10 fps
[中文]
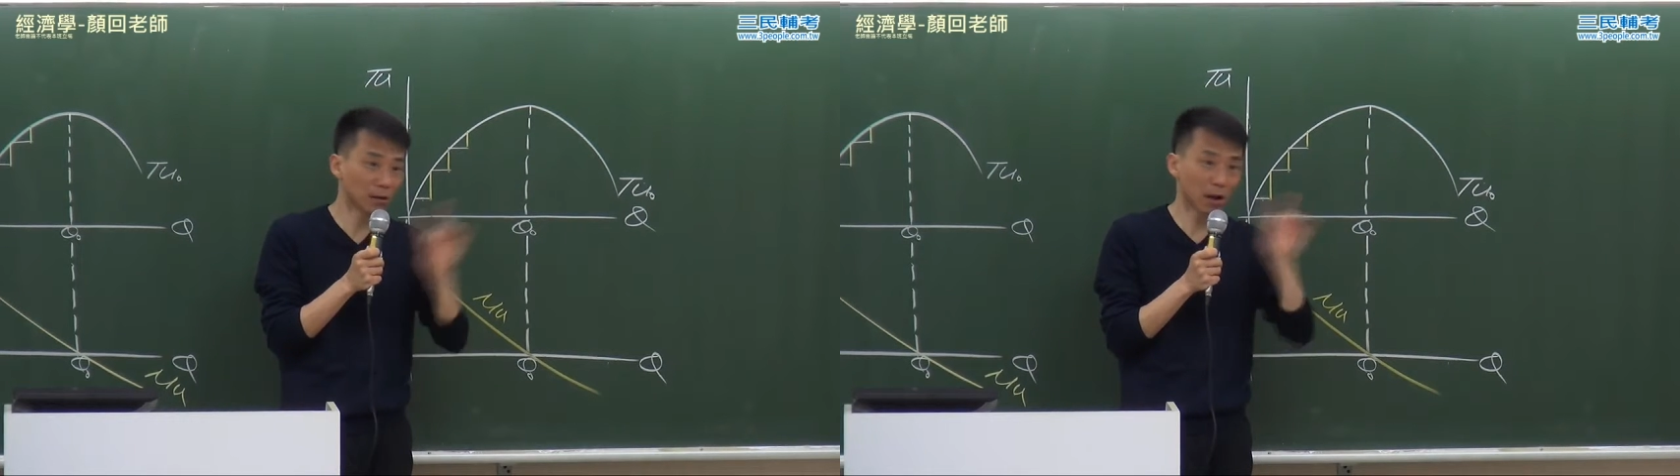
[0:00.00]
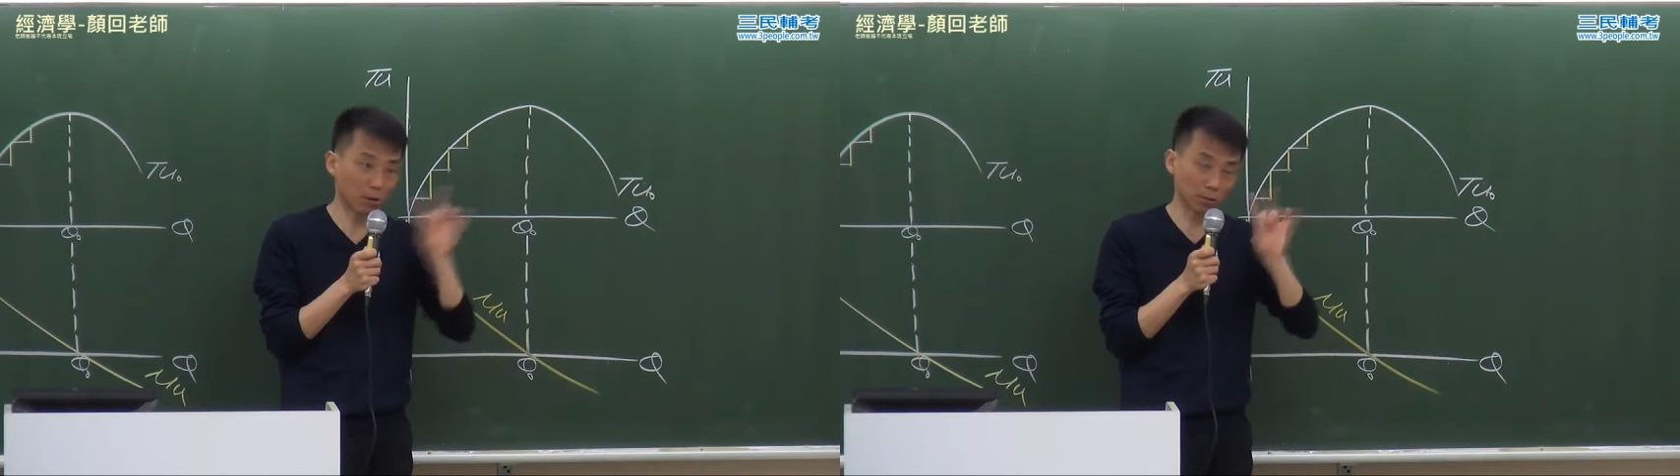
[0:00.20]

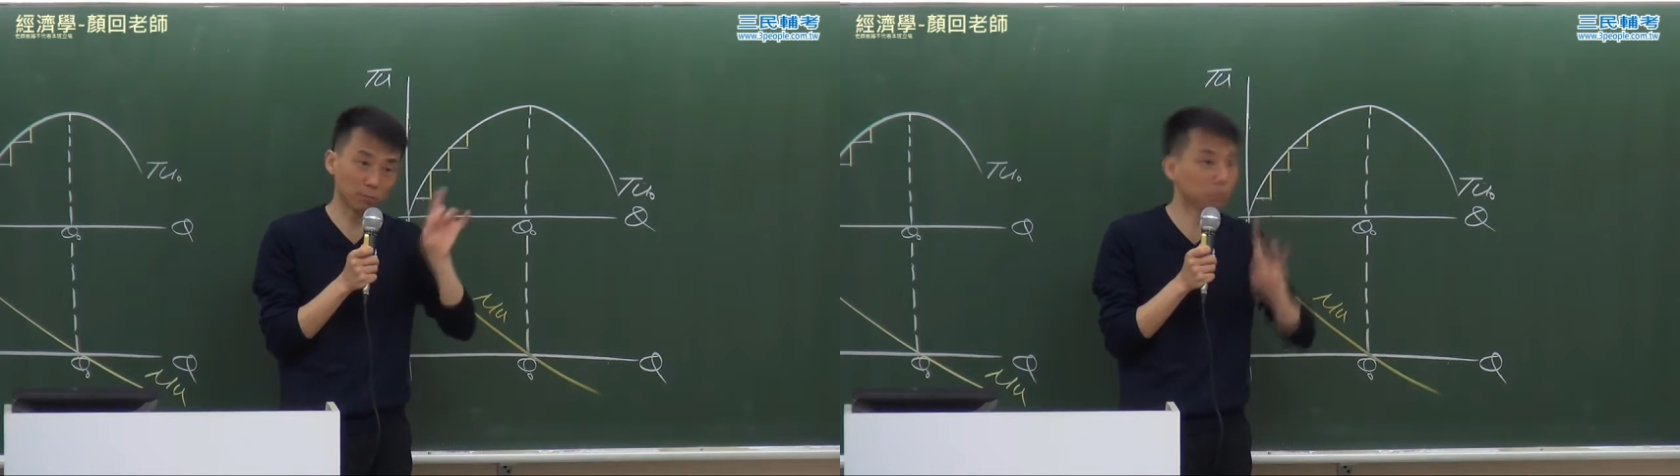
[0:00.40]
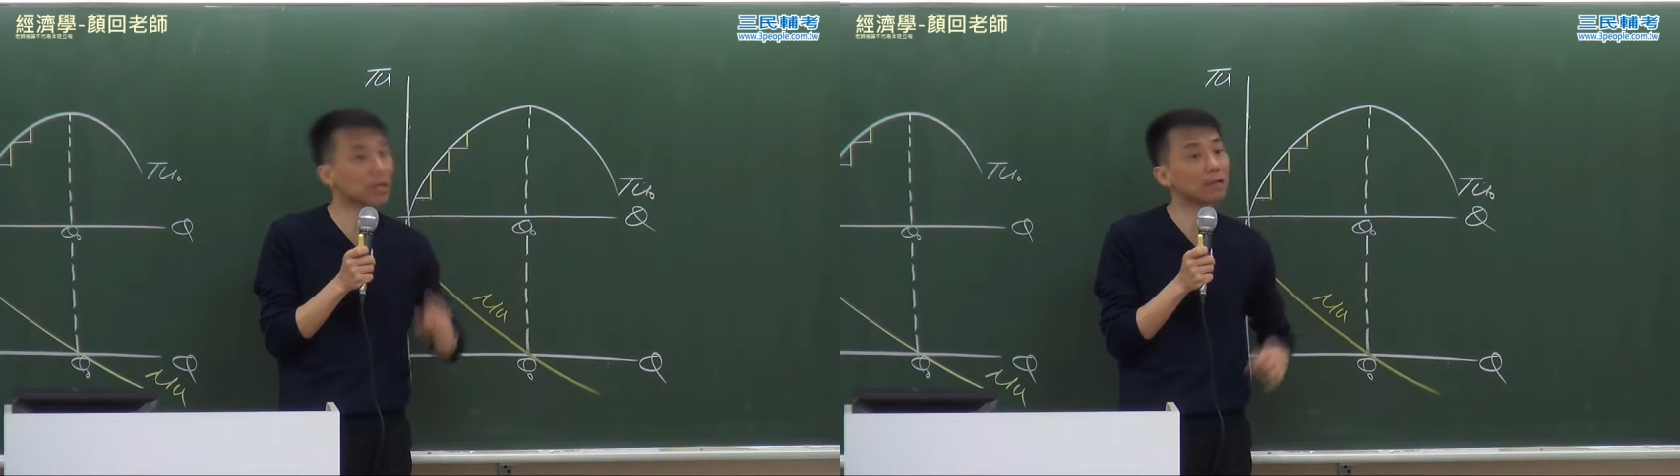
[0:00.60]
考试
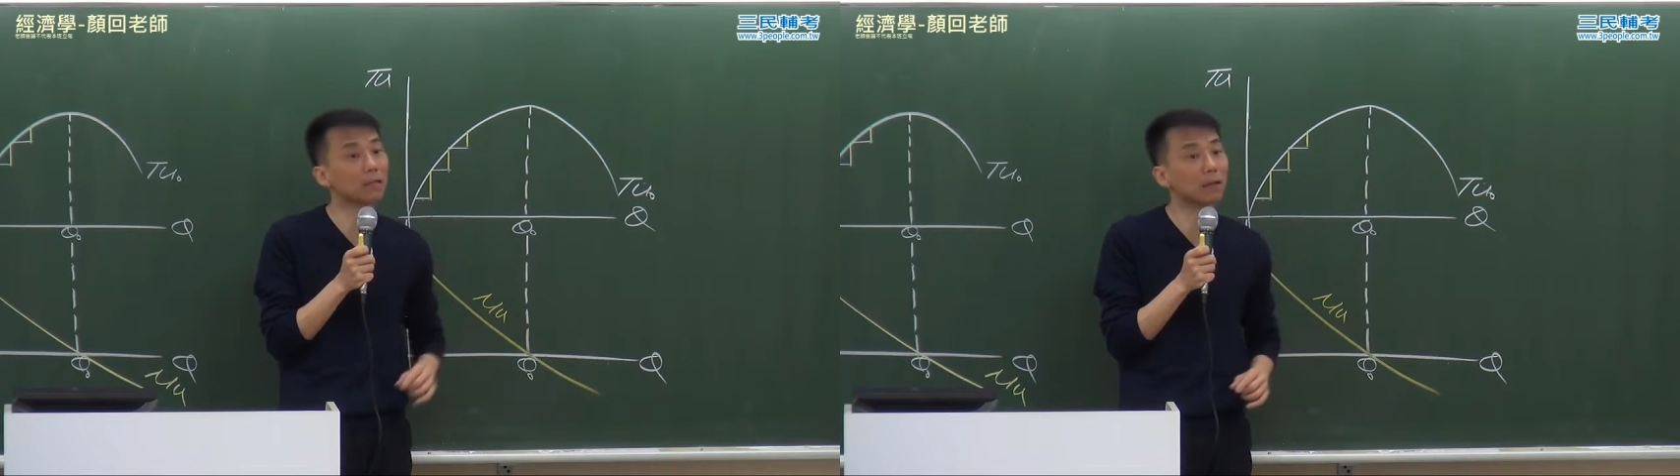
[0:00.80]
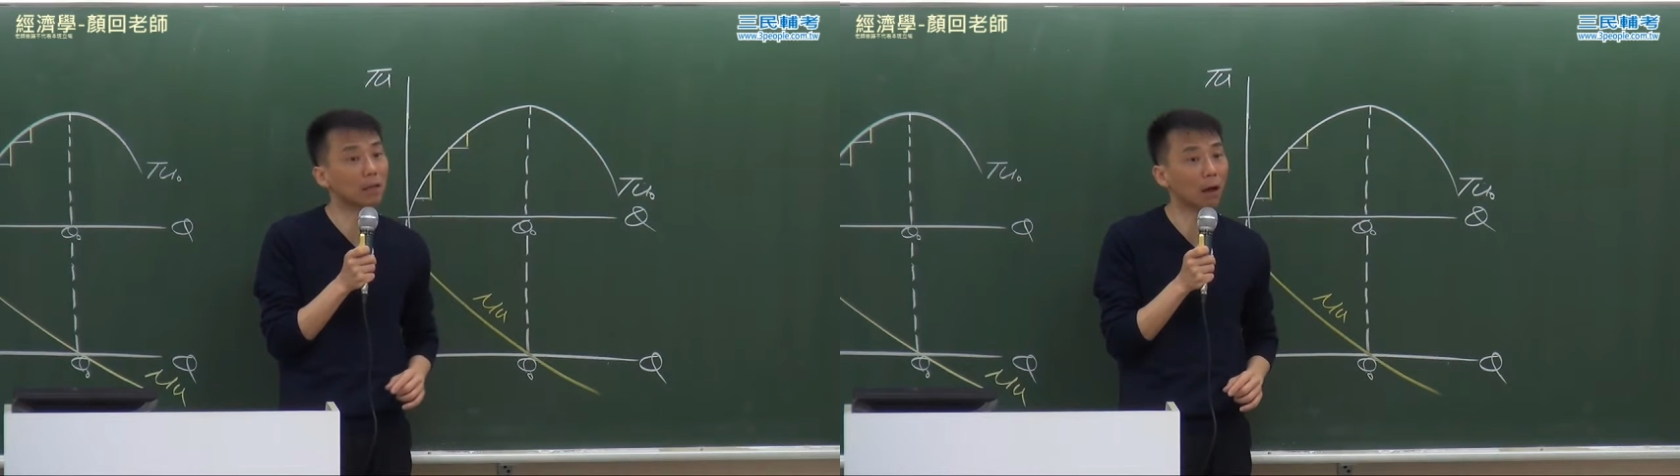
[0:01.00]
不在
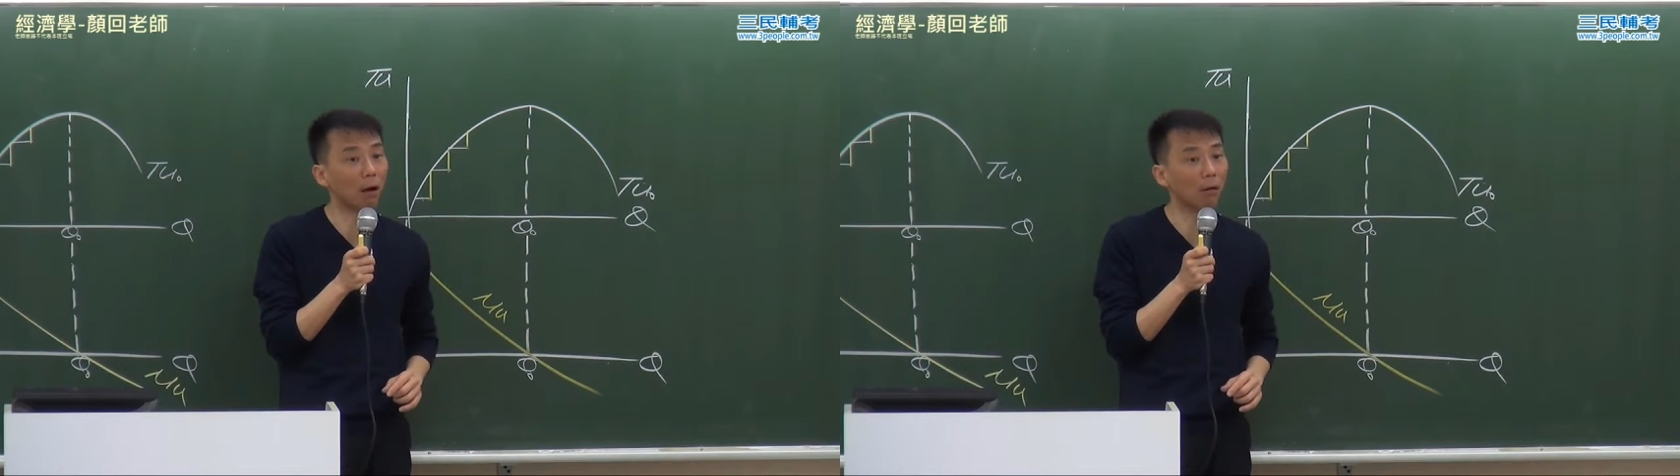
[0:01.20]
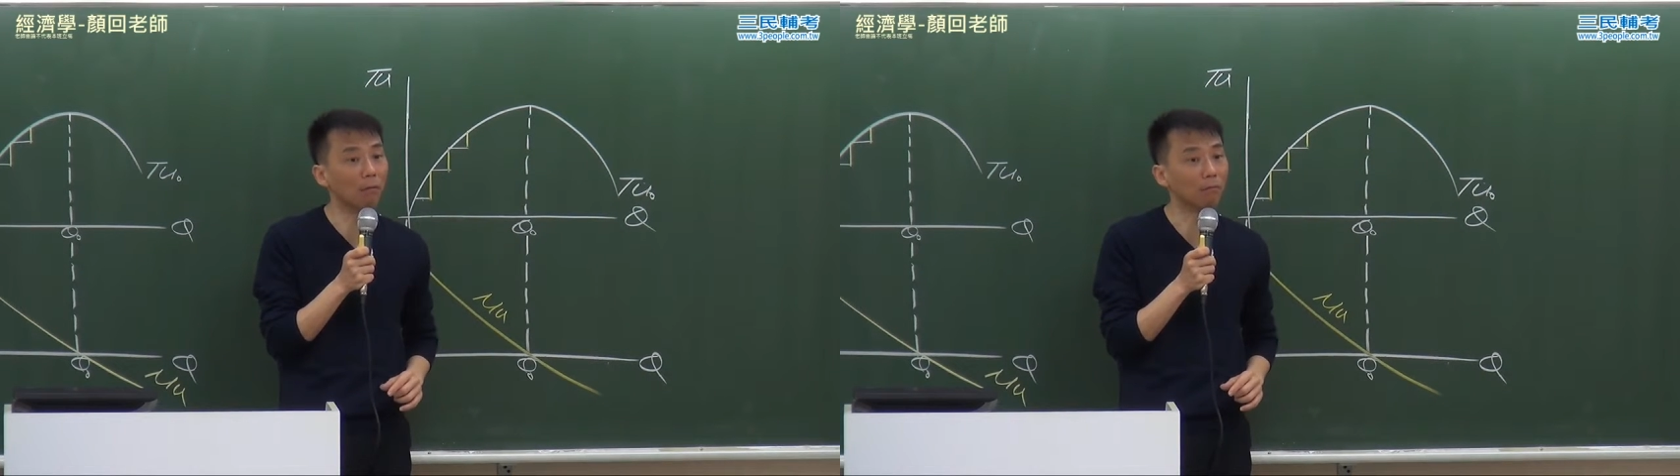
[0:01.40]
这里
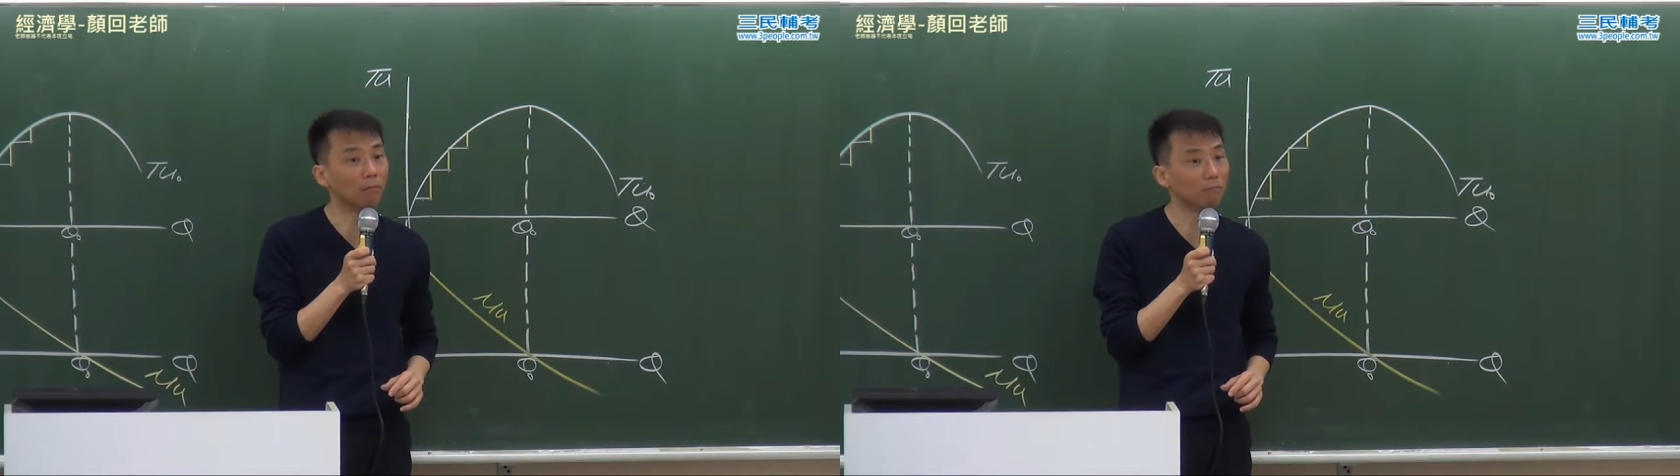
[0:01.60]
哦，